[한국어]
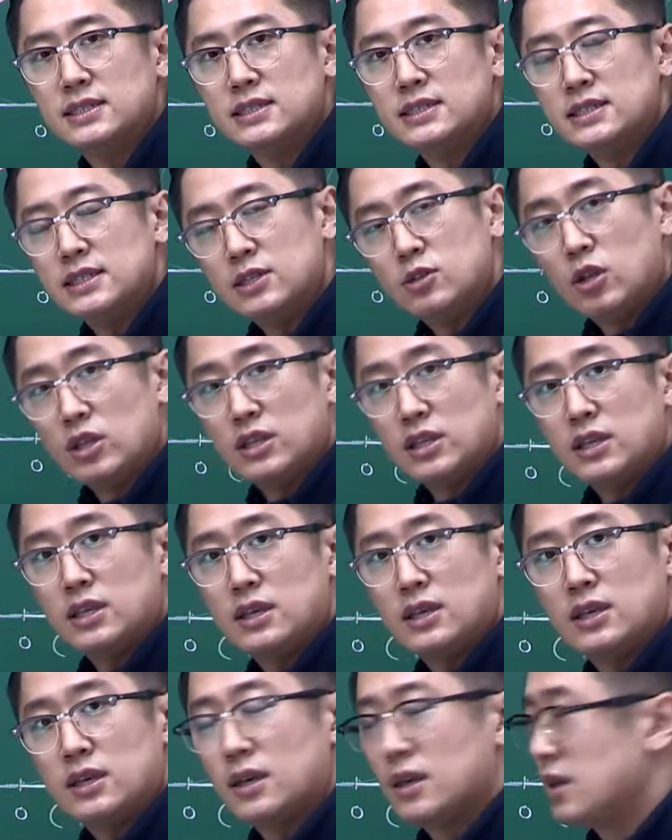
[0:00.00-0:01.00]
이랬니
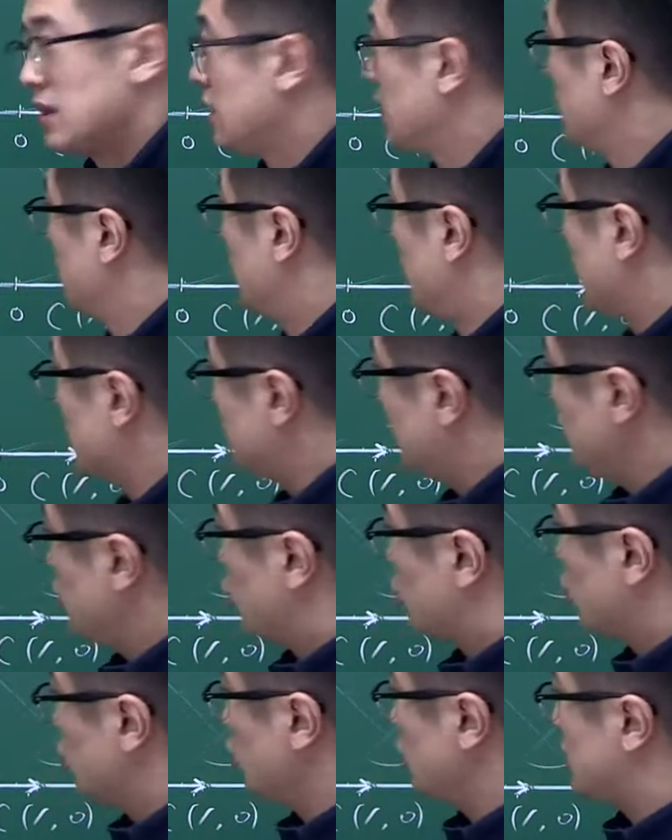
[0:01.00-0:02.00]
x는
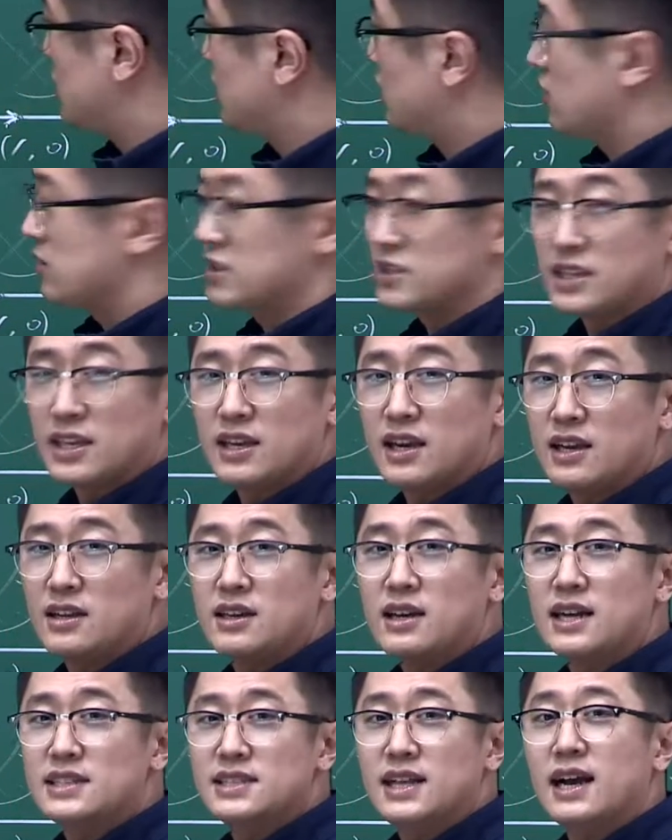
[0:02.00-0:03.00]
요정도 있을 것 같아 제 생각에
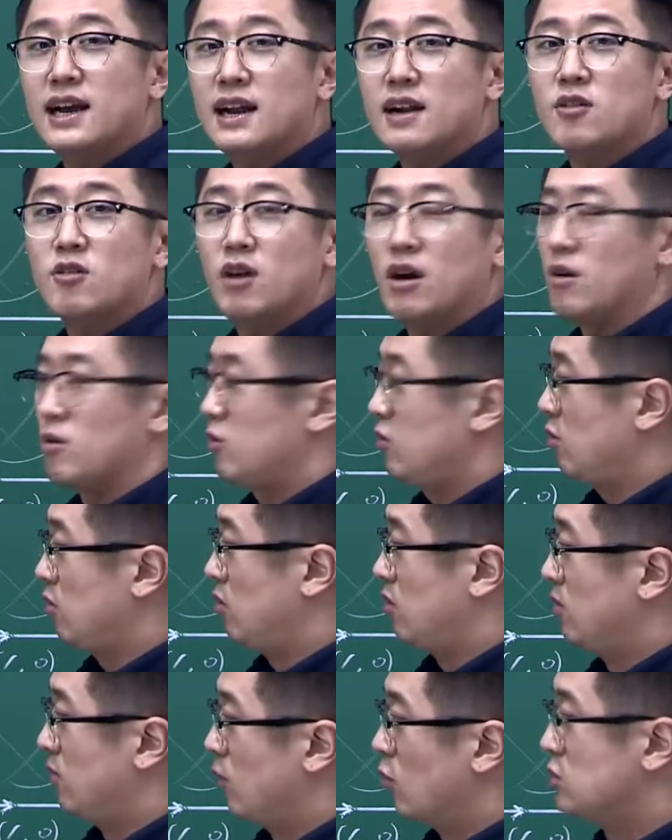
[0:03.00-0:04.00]
끝까지는 안 갈 것 같고
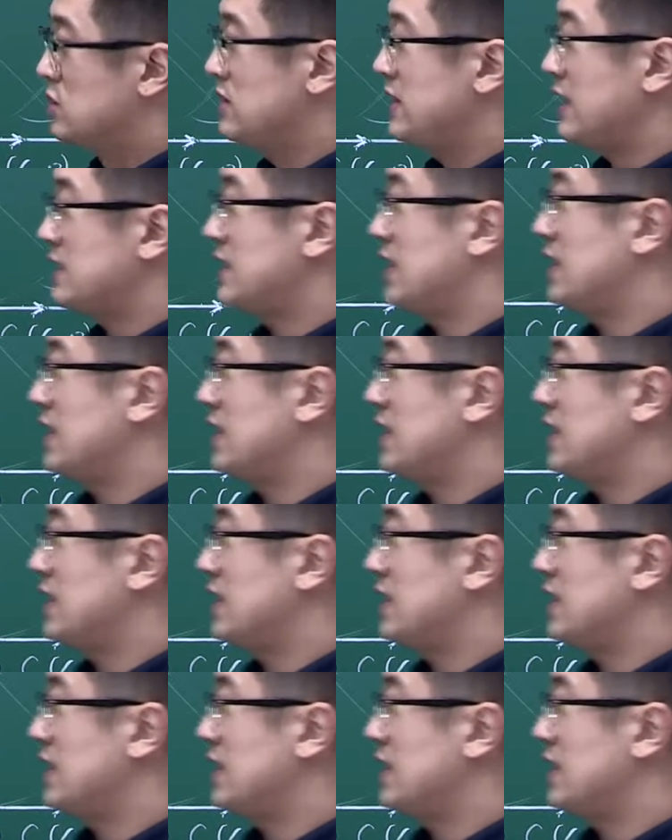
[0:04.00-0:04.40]
모든 x에